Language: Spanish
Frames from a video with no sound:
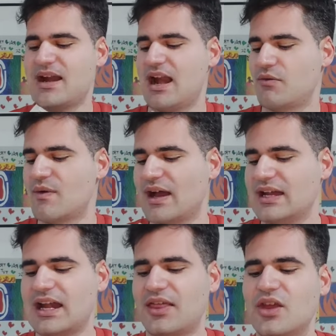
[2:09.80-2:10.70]
para las nuevas
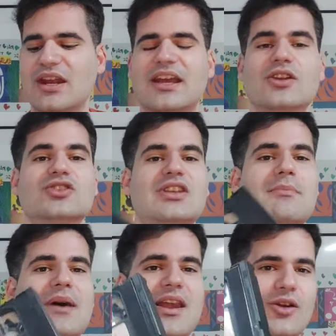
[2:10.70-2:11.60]
generaciones que no
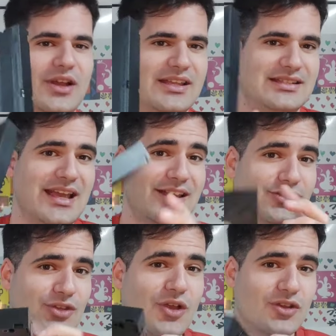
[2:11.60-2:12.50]
sepan lo que es
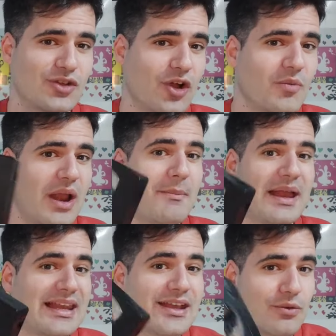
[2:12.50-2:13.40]
esto. Esto es como una
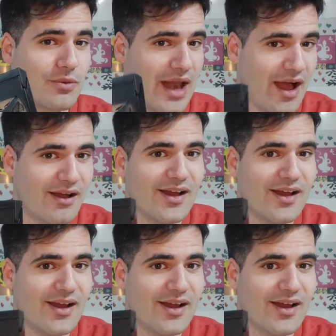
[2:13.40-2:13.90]
película.